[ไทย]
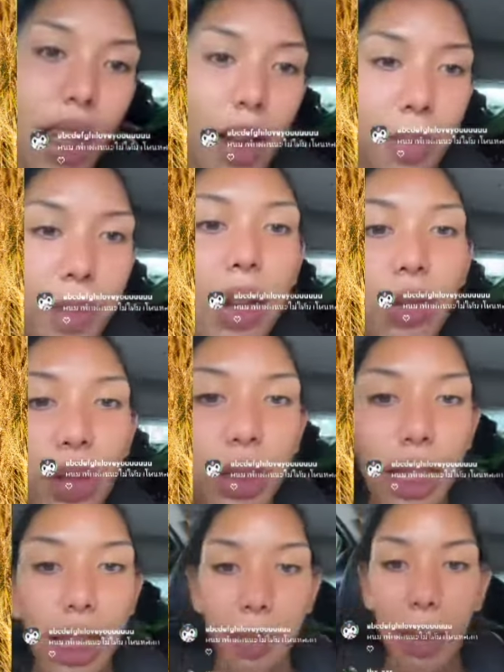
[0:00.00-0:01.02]
ไม่รู้
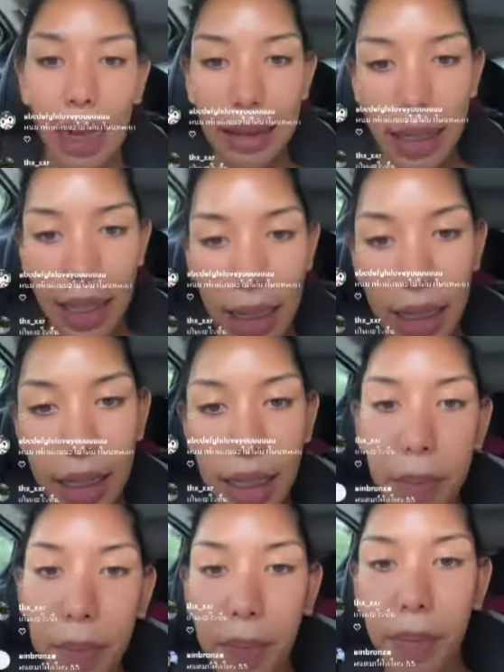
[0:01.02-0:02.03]
สิปกติคือ
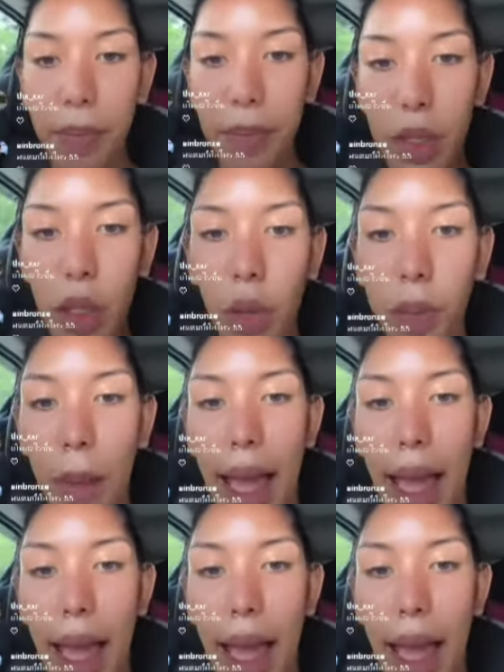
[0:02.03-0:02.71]
อยู่ป่า